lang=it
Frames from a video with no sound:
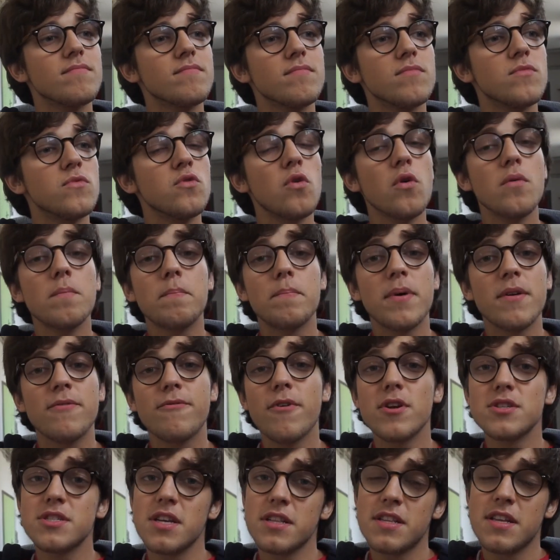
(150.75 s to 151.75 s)
non per
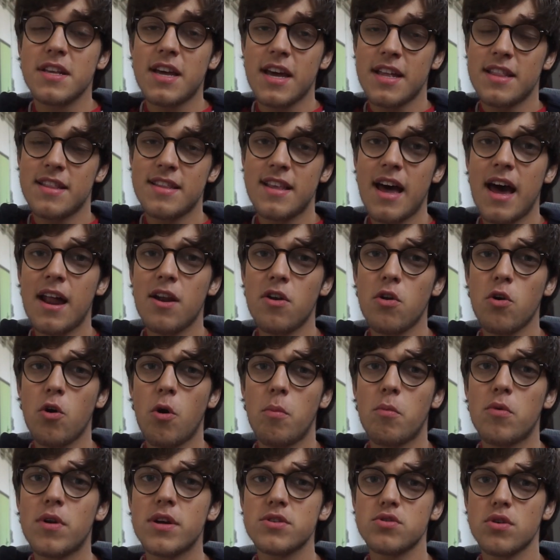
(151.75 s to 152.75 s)
forza etichettarlo
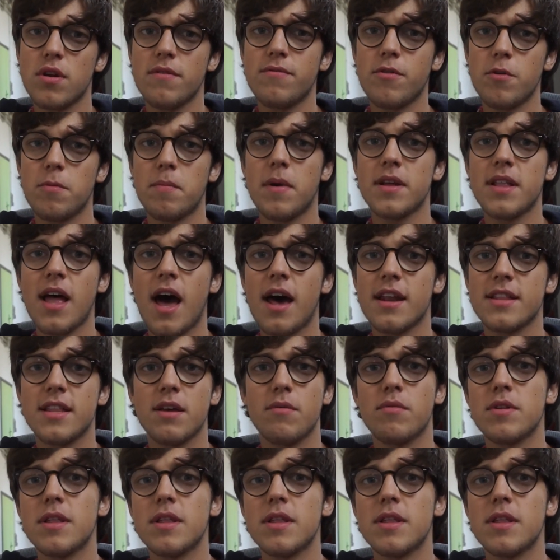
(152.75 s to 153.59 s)
come una sola forma d'arte.